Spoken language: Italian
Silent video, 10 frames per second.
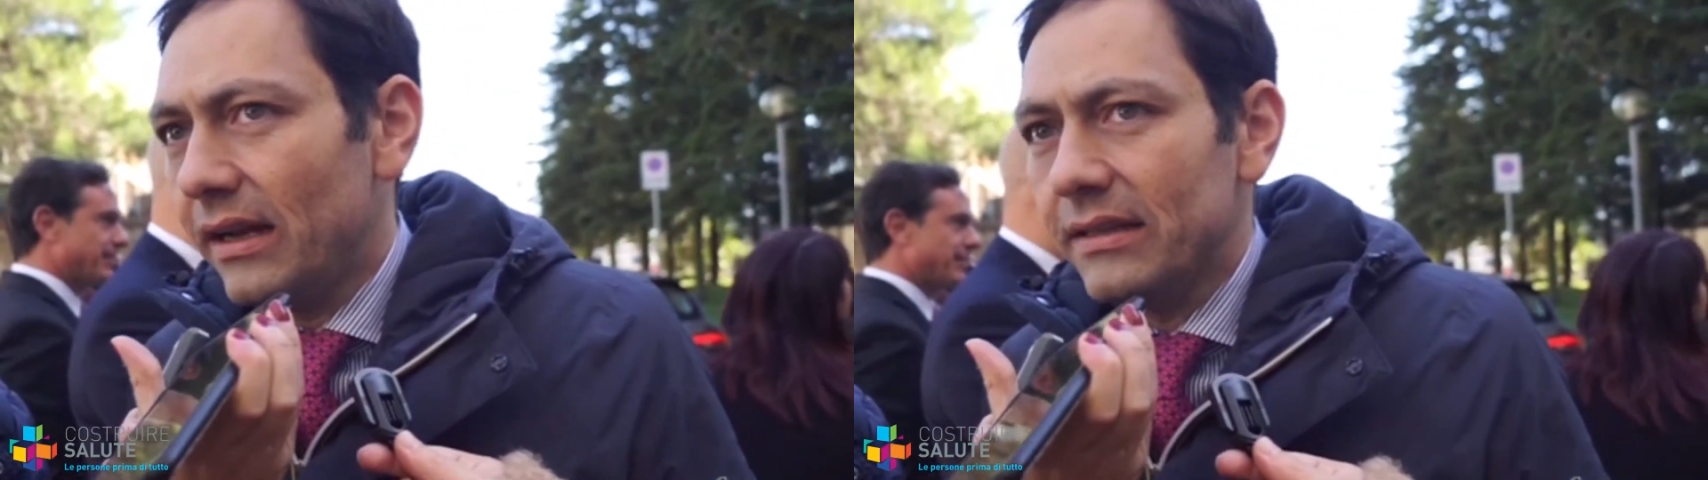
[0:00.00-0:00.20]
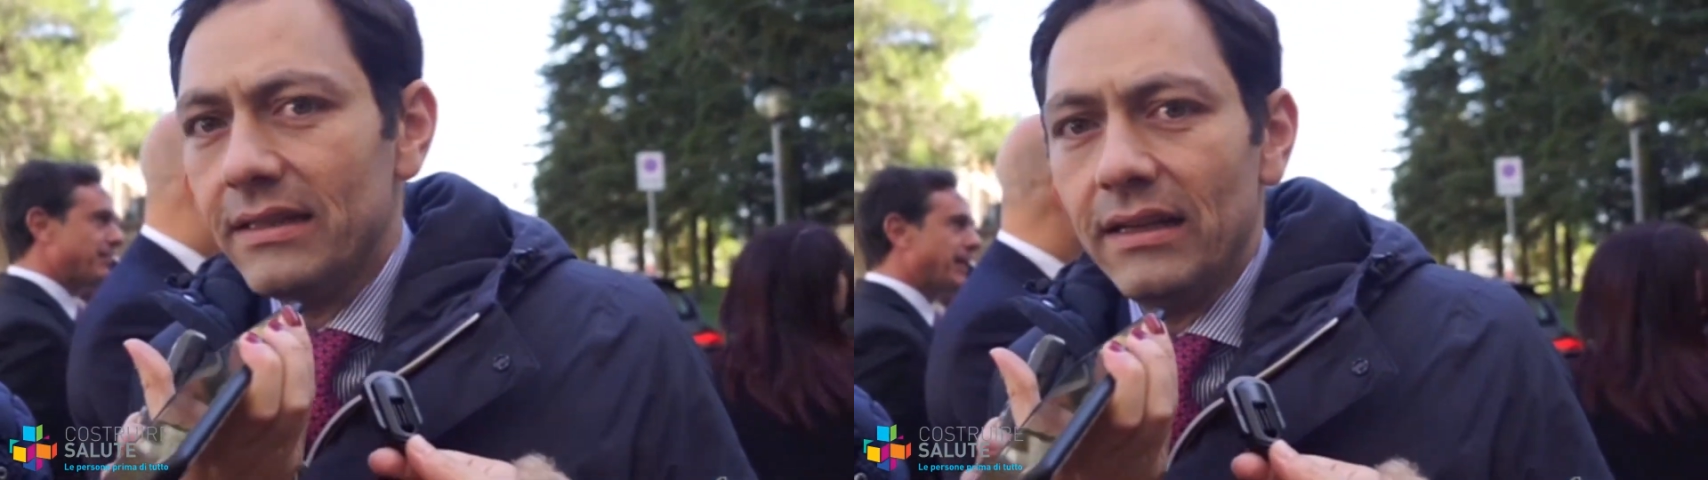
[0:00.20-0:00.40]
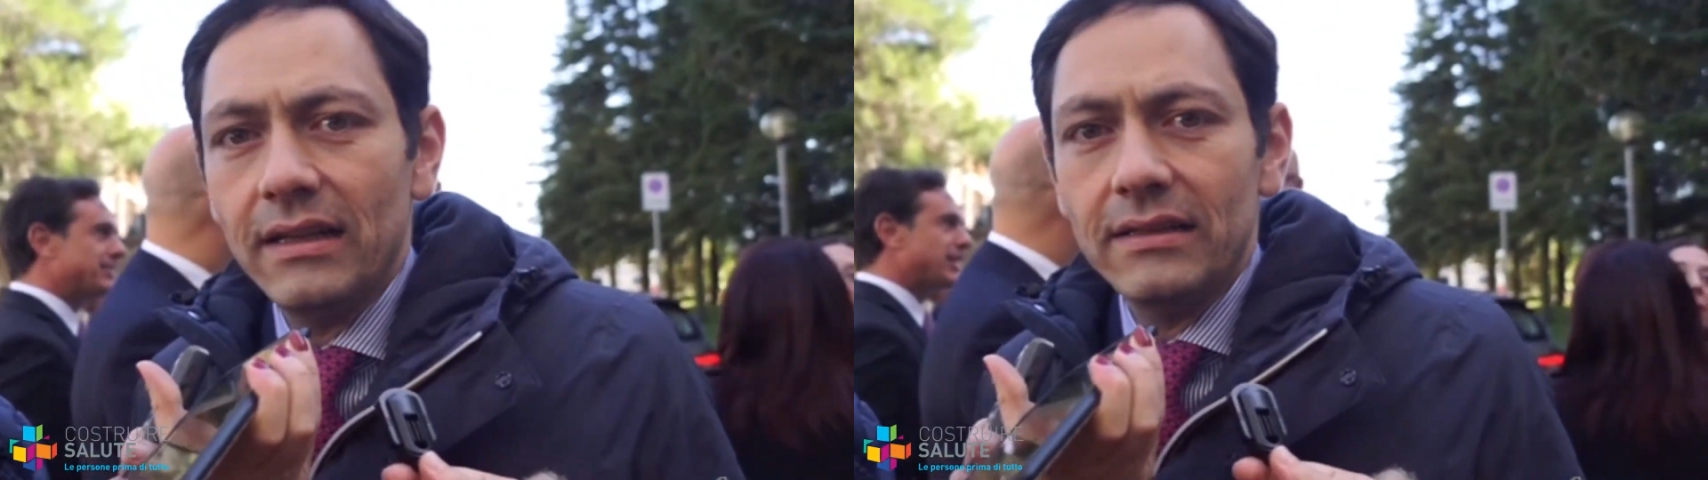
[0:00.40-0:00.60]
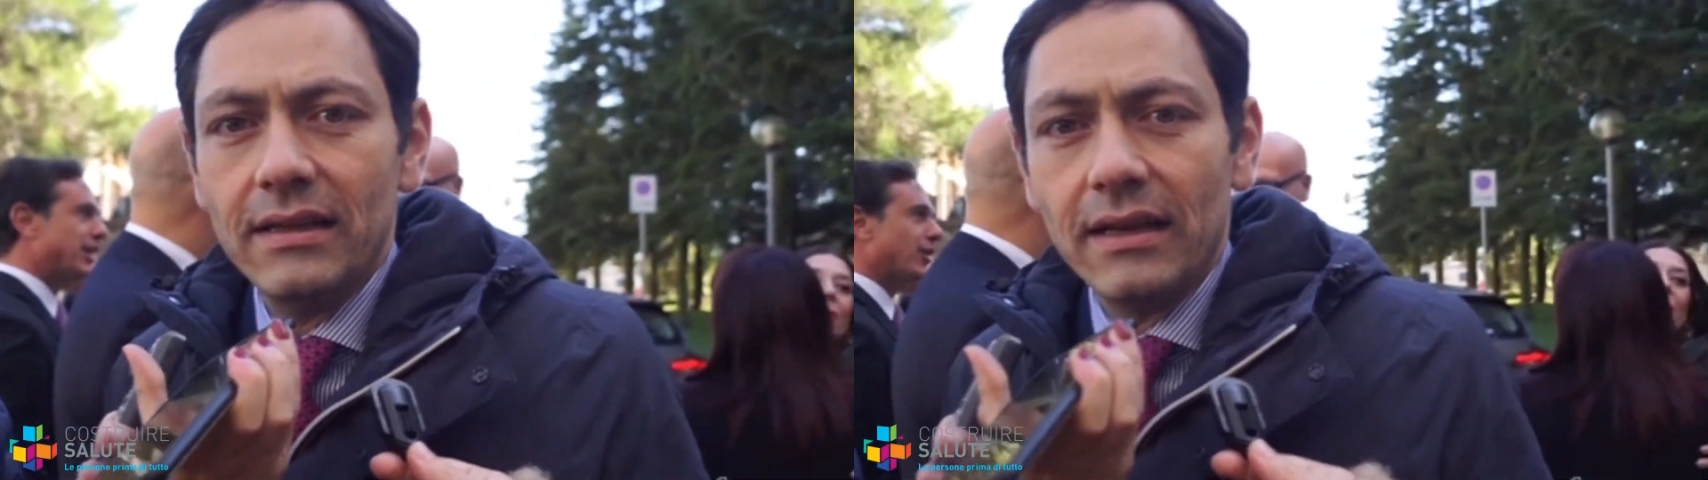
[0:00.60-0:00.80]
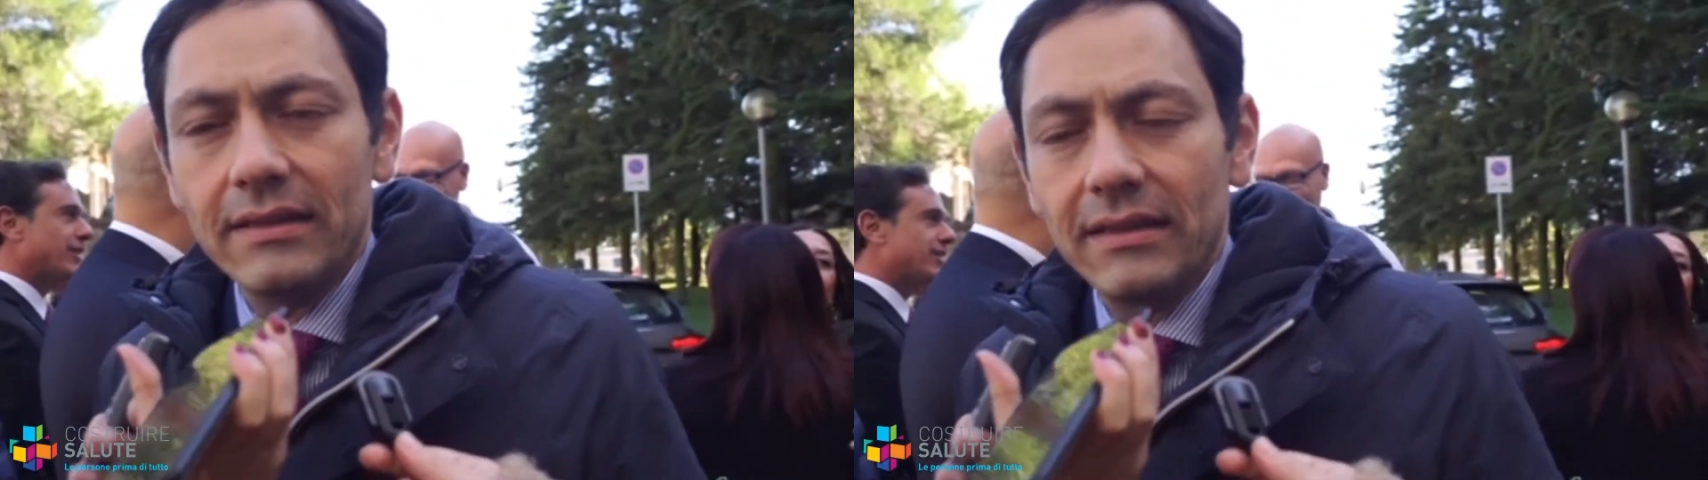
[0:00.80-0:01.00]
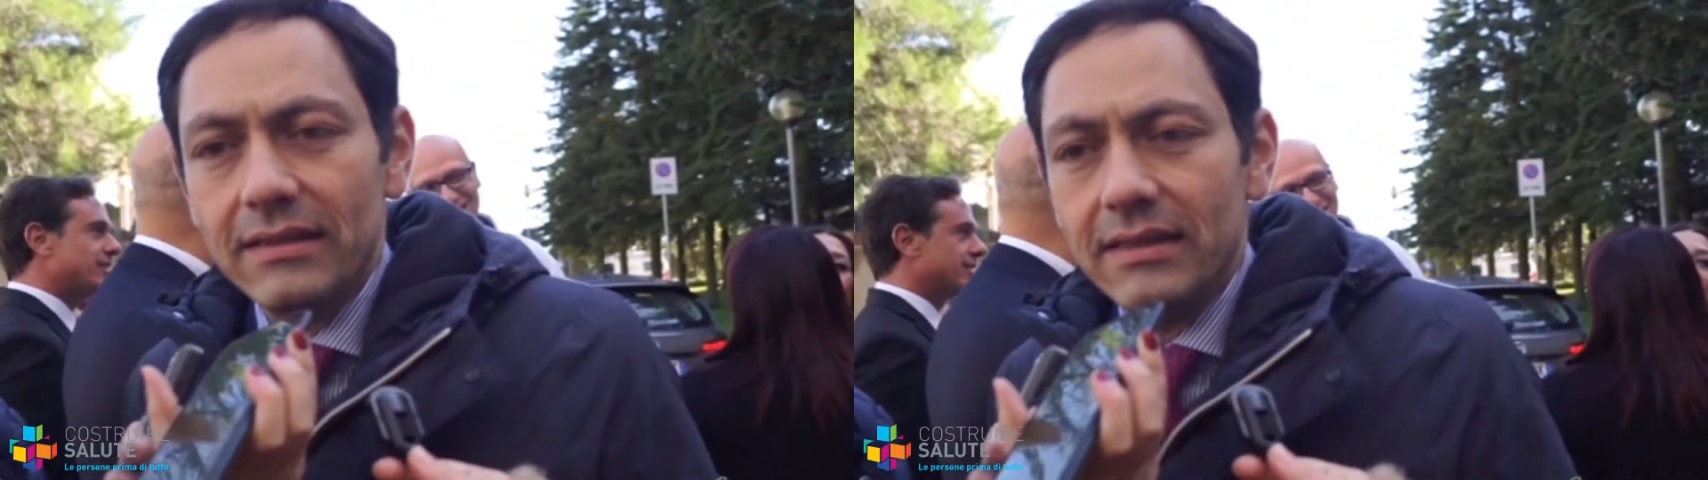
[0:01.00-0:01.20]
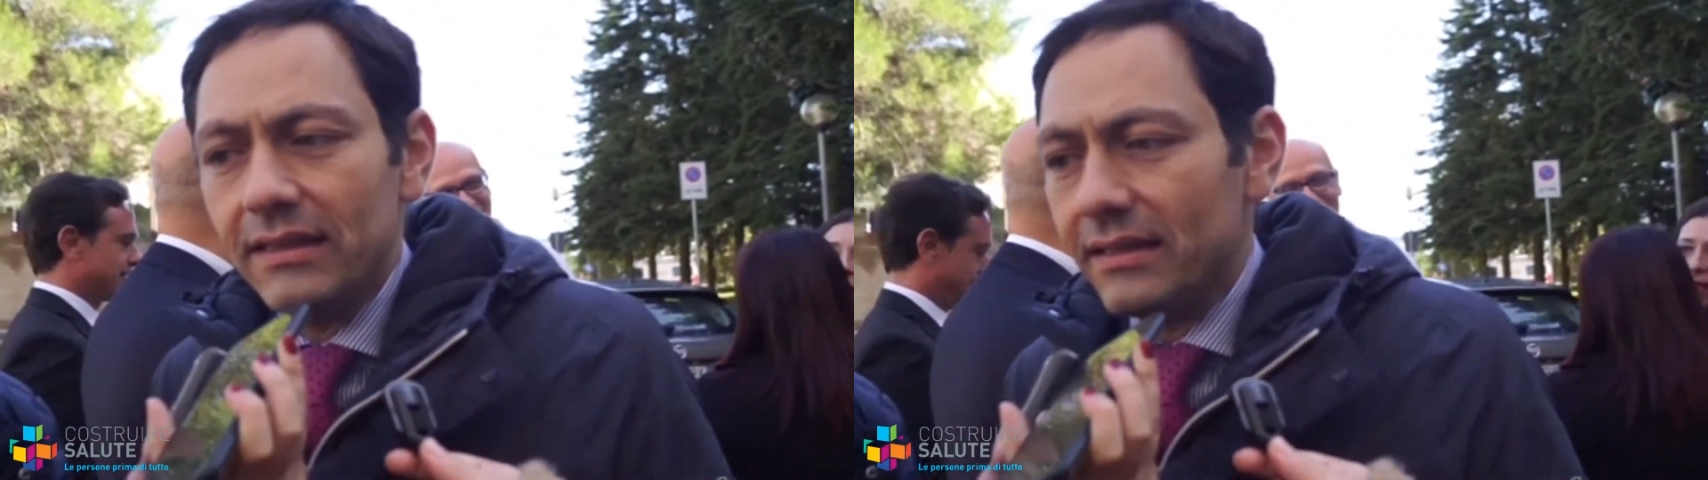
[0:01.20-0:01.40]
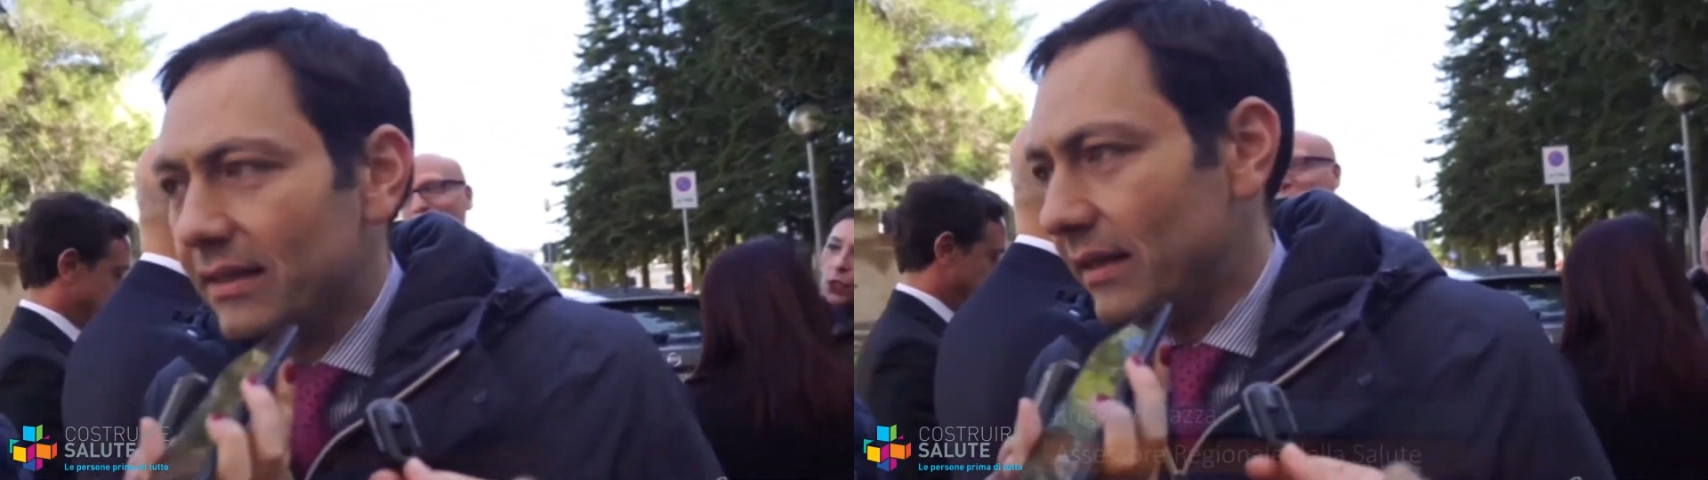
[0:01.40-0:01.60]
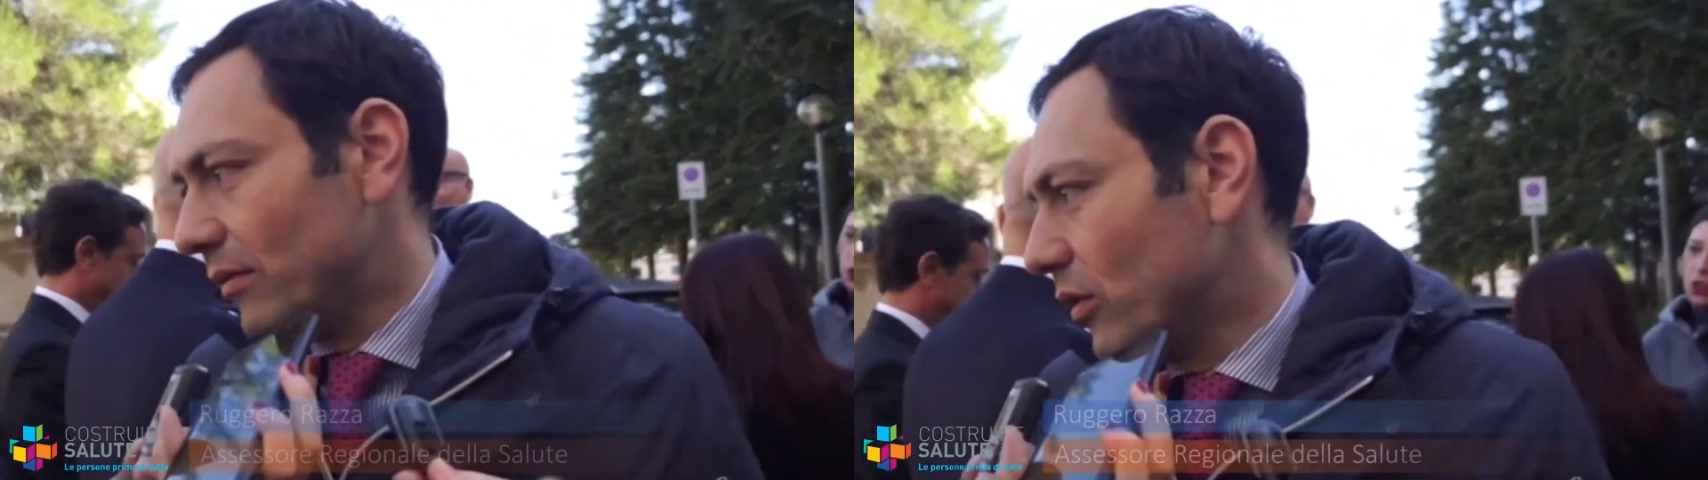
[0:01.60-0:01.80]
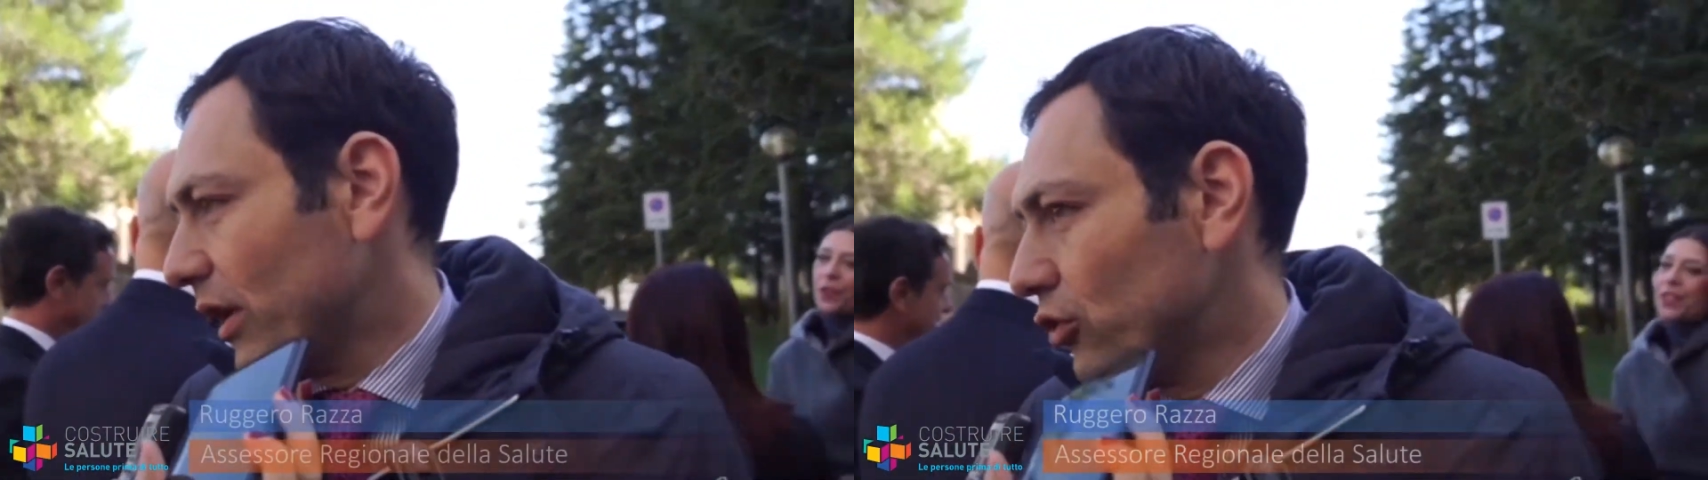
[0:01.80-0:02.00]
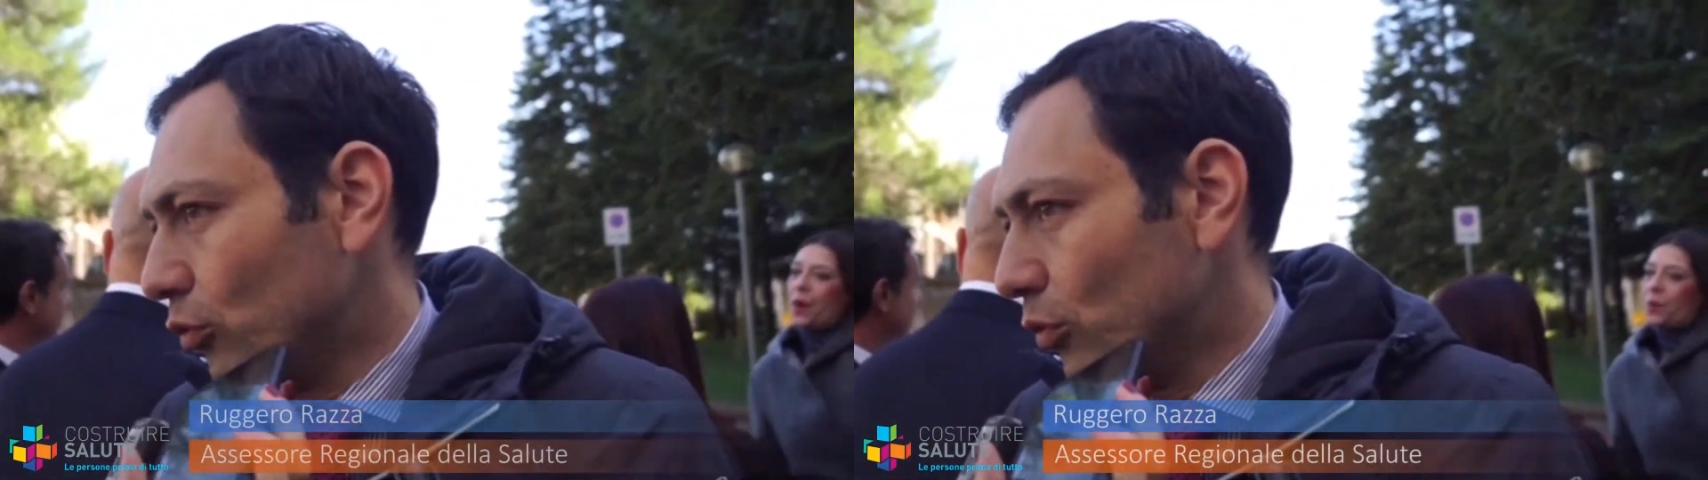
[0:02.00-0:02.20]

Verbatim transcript: l'azienda di Caltanissetta sta lavorando